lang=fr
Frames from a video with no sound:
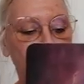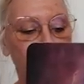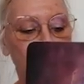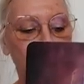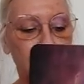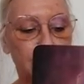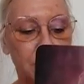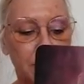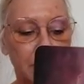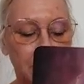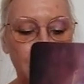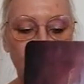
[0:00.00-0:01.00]
une autre
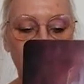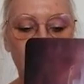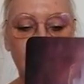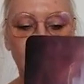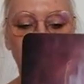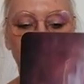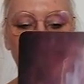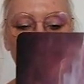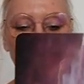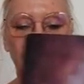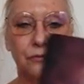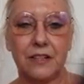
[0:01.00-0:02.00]
stratégie ou une
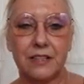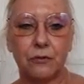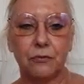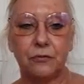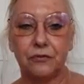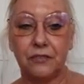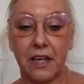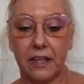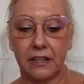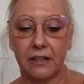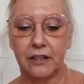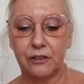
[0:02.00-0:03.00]
autre façon de
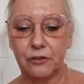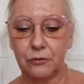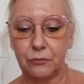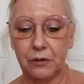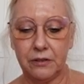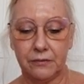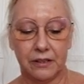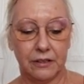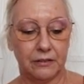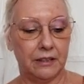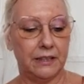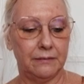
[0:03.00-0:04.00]
faire, tu vois.
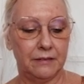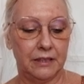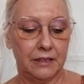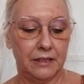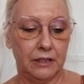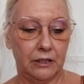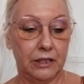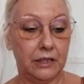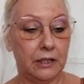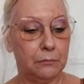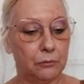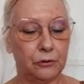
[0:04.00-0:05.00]
Il y
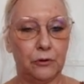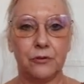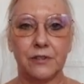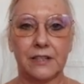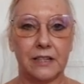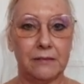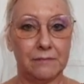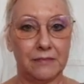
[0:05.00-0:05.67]
a l'abondance, hein.